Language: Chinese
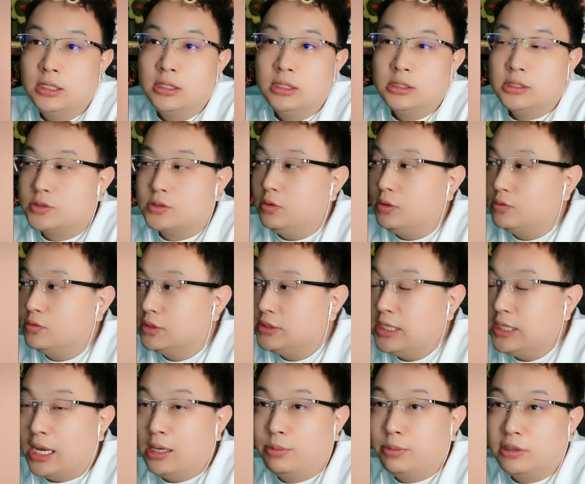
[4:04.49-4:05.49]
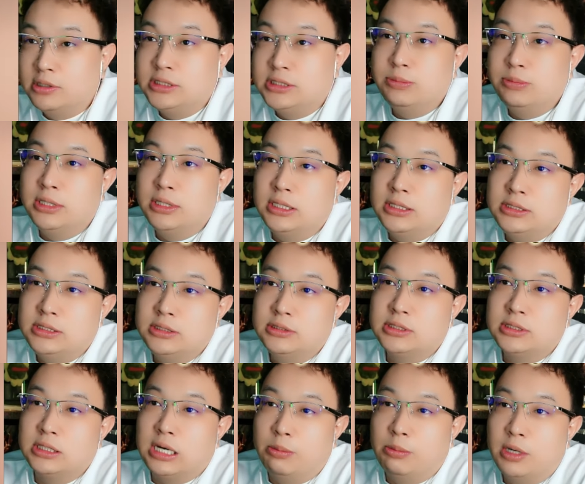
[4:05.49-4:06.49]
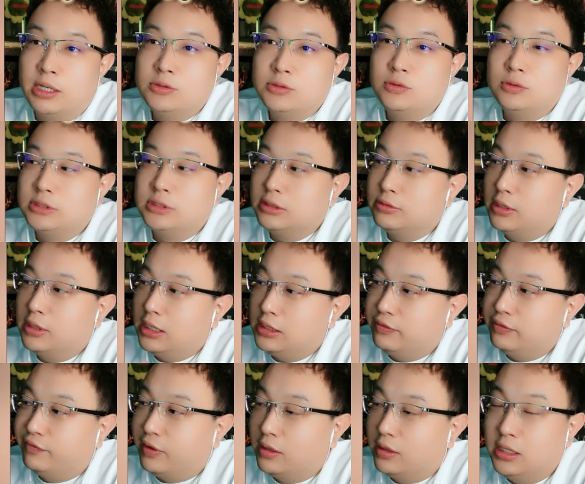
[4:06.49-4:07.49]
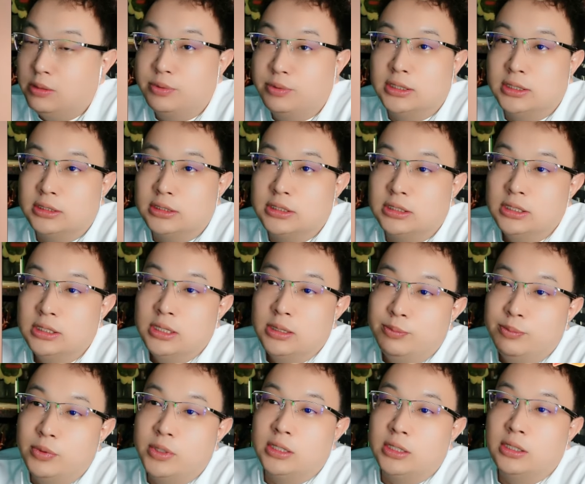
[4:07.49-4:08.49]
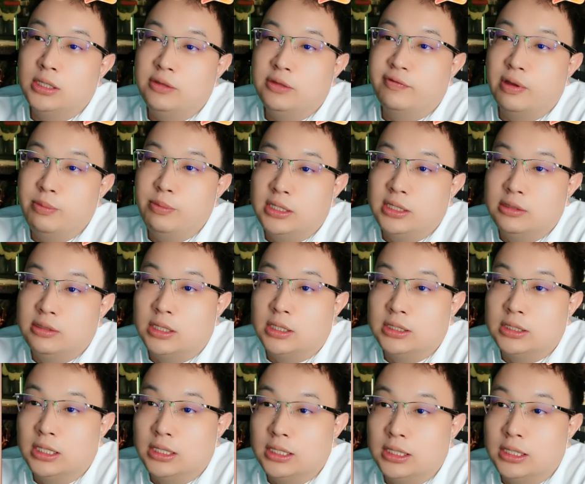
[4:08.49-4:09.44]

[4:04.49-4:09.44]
所以说下一波基本底薪再涨不上去的情况下，你房子也不可能涨，不可能给你翻倍的往上涨了。